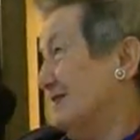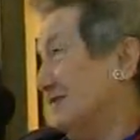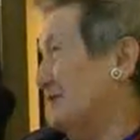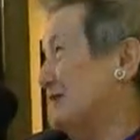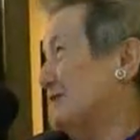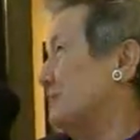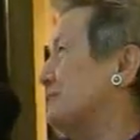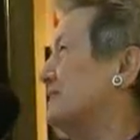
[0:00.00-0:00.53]

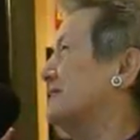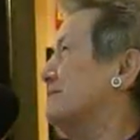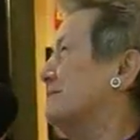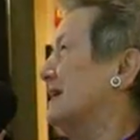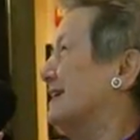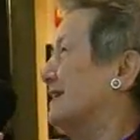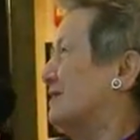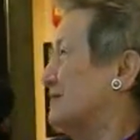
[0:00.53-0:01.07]
Questo mi
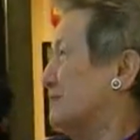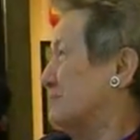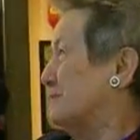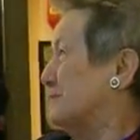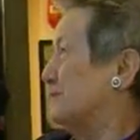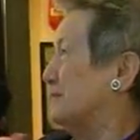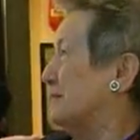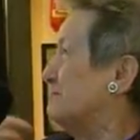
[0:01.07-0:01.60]
sembra
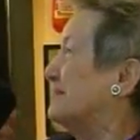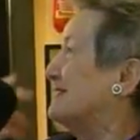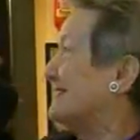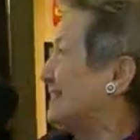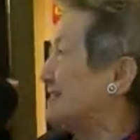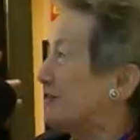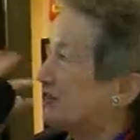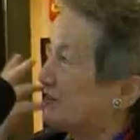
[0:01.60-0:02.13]
più, il
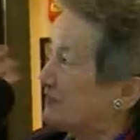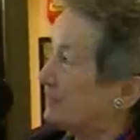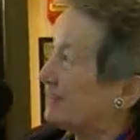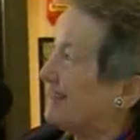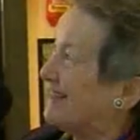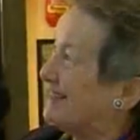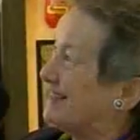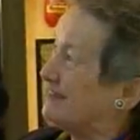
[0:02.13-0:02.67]
messaggio che
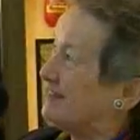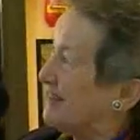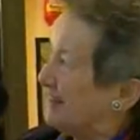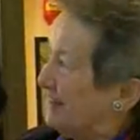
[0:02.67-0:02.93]
vorrei che